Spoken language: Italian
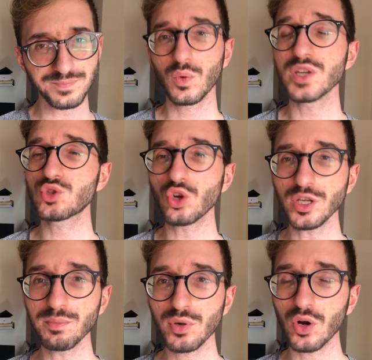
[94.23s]
questo
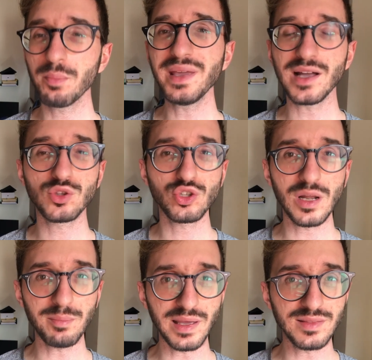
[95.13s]
libro mi ha
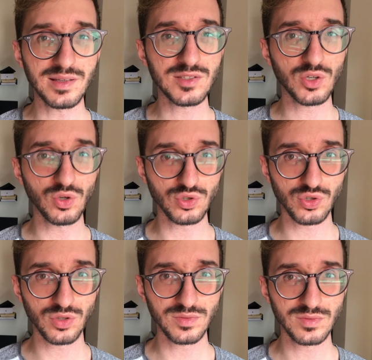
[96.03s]
totalmente
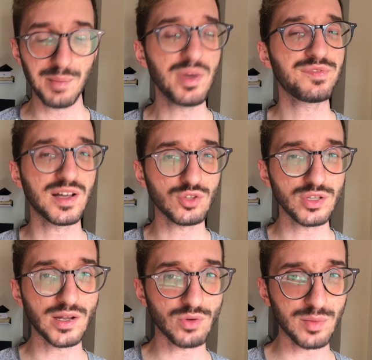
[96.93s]
scosso e mi ha fatto
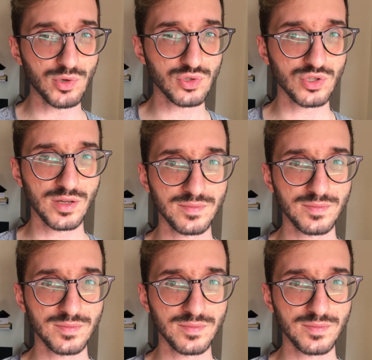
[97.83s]
dare una mossa.